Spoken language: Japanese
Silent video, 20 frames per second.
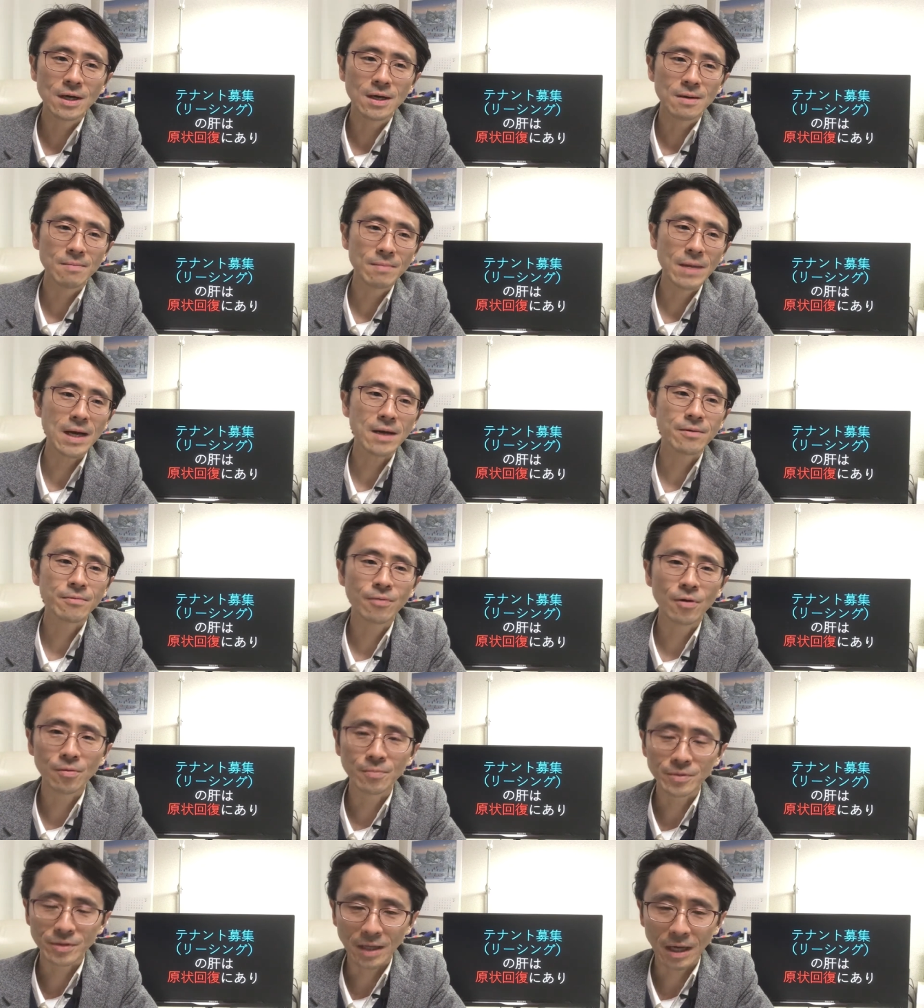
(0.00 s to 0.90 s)
まあ、
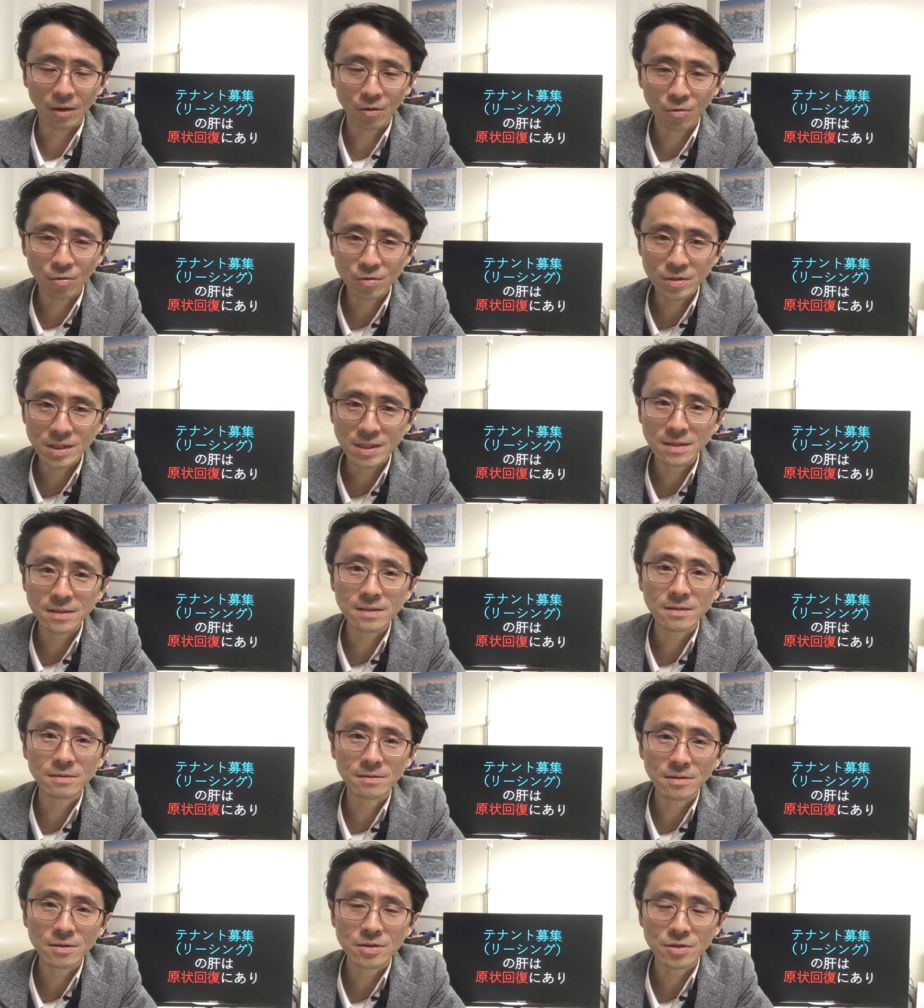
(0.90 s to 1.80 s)
リフォームというか更新す
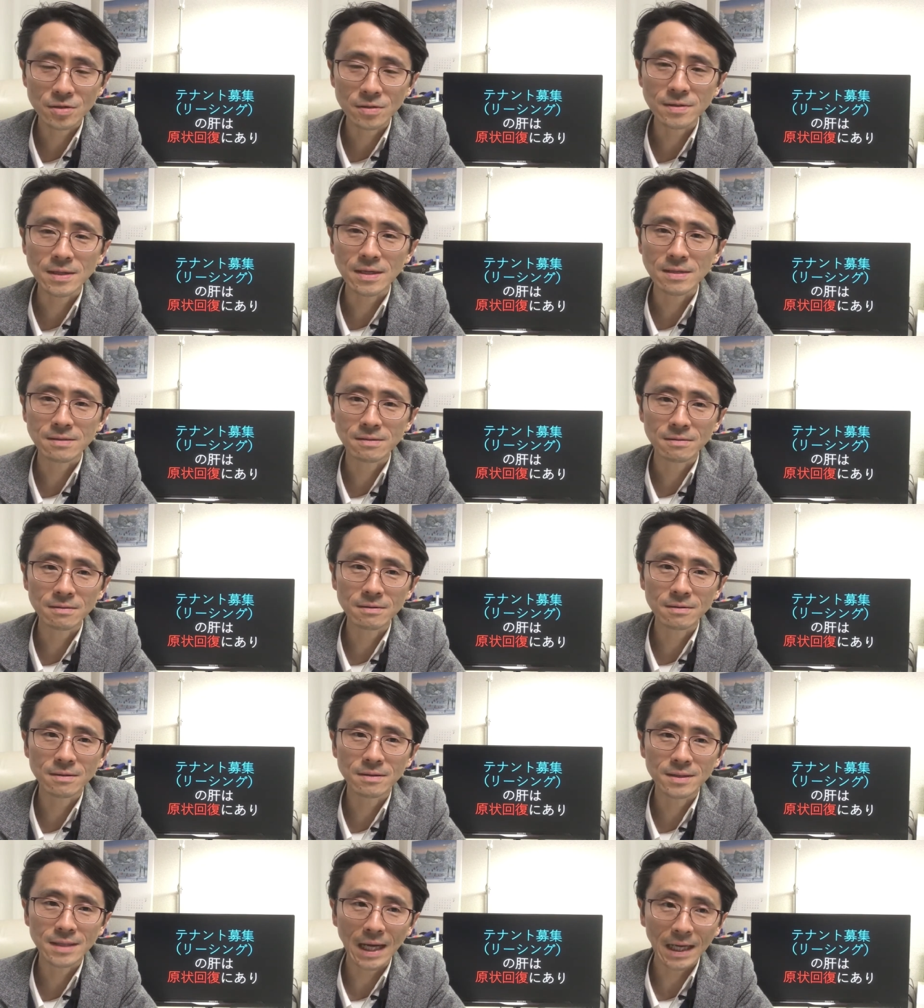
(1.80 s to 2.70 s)
る修繕する
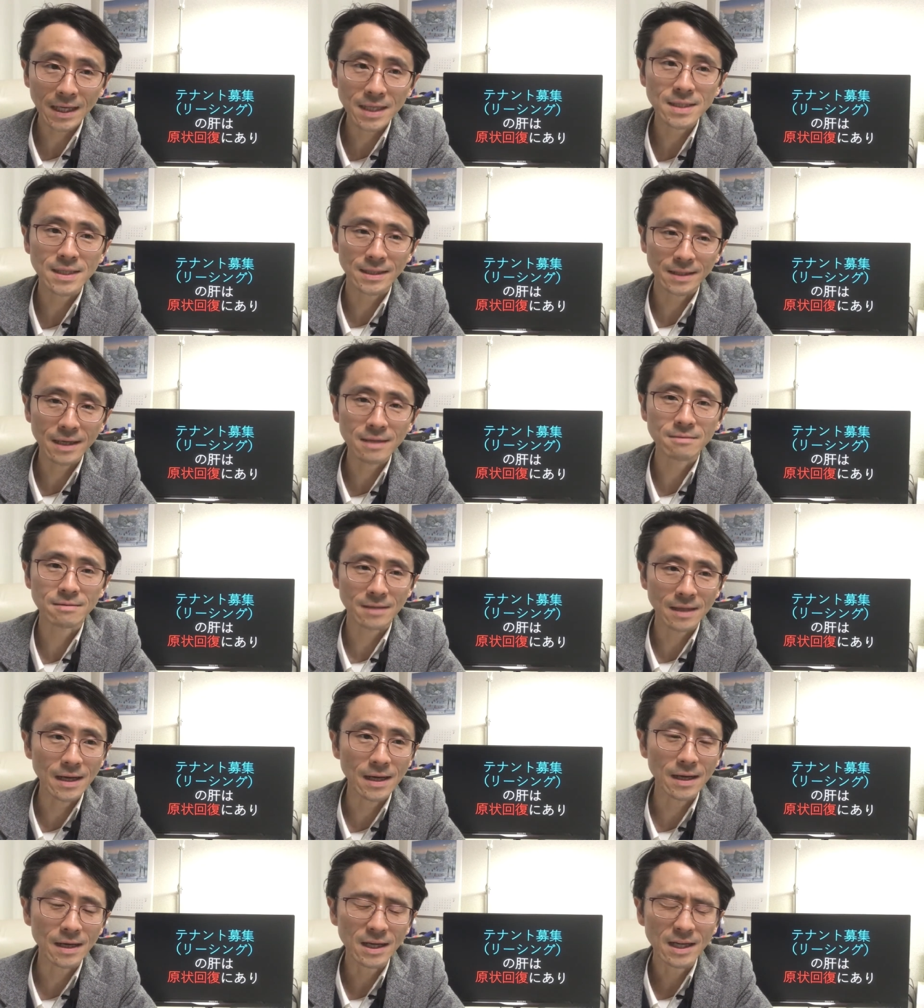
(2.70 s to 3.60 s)
だけじゃなく
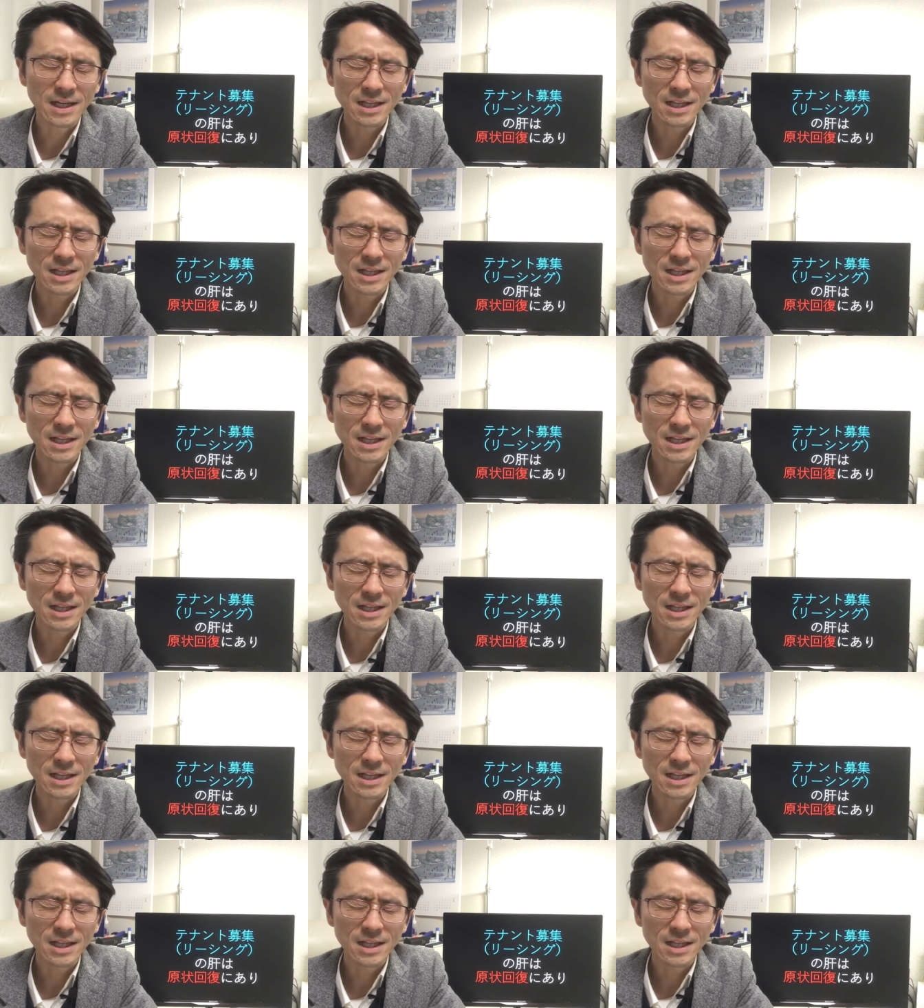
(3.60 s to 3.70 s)
て